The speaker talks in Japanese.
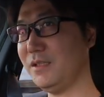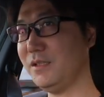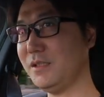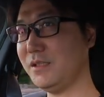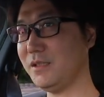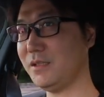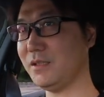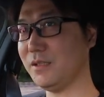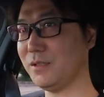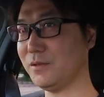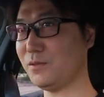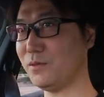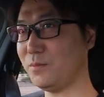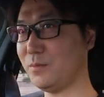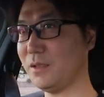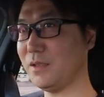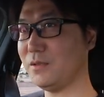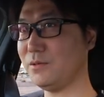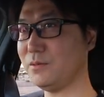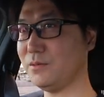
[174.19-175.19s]
エンジンが止
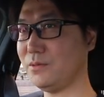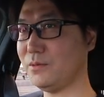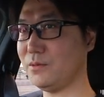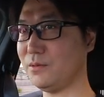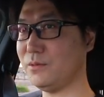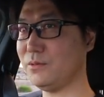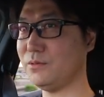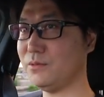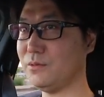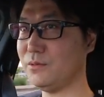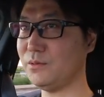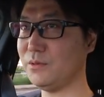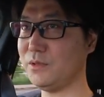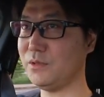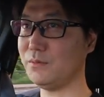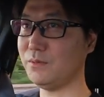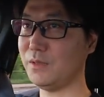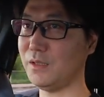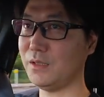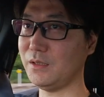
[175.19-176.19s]
まるというよ
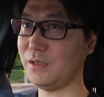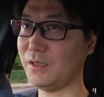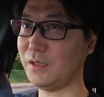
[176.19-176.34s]
りは、